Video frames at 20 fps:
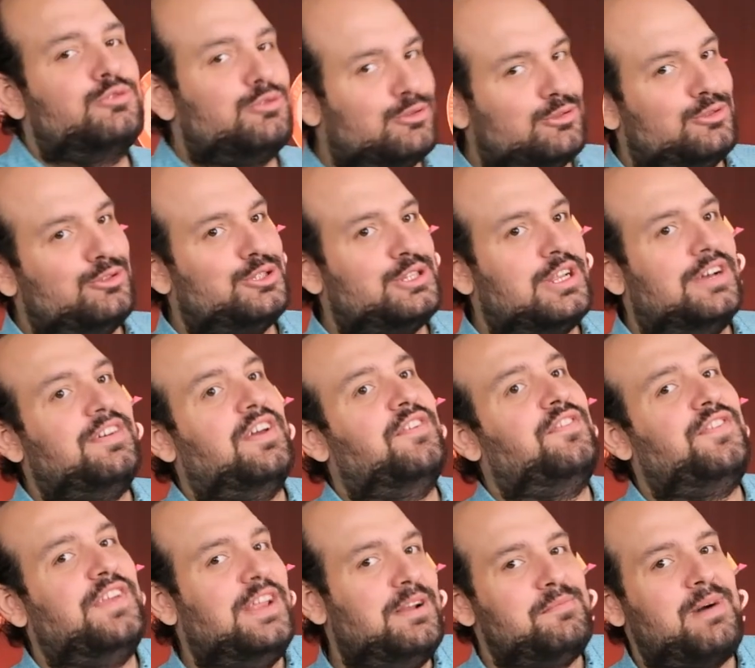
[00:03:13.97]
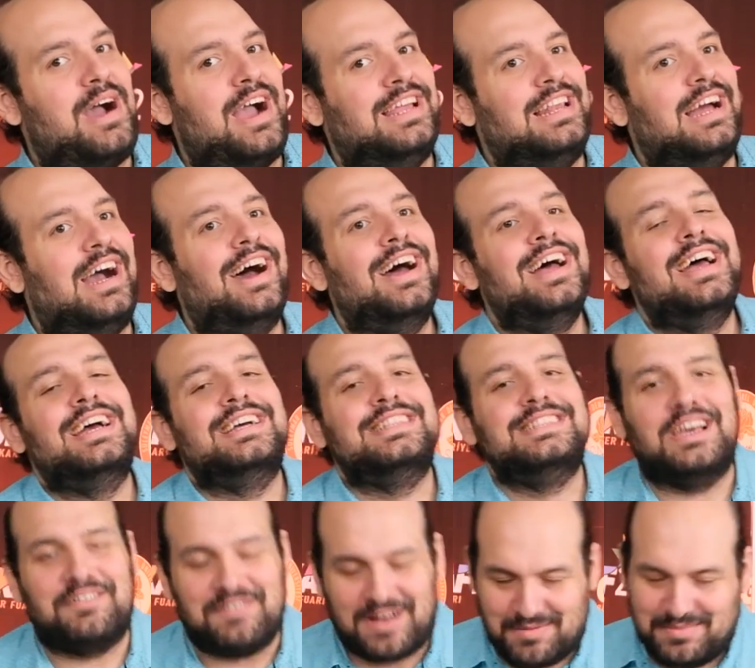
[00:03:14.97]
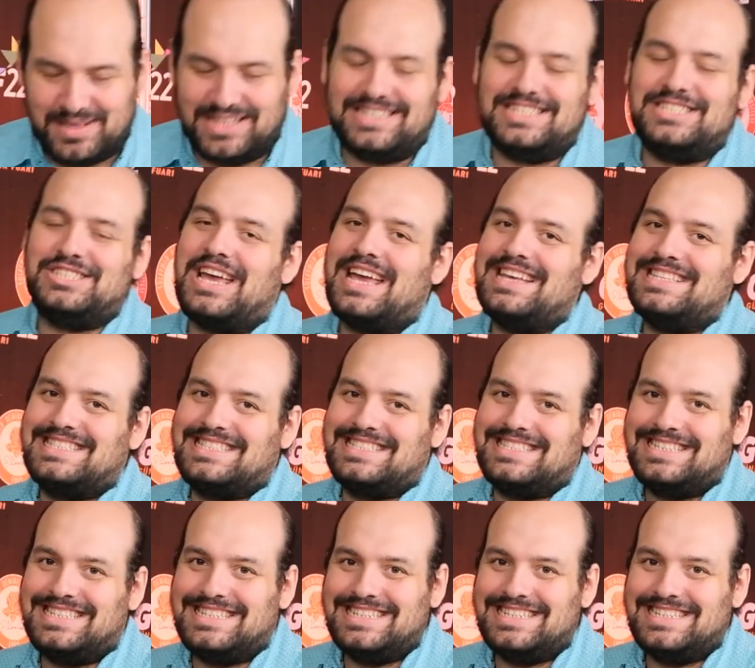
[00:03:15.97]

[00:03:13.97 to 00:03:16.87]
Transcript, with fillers: kuruluşla ve firmayla devam edeceğiz.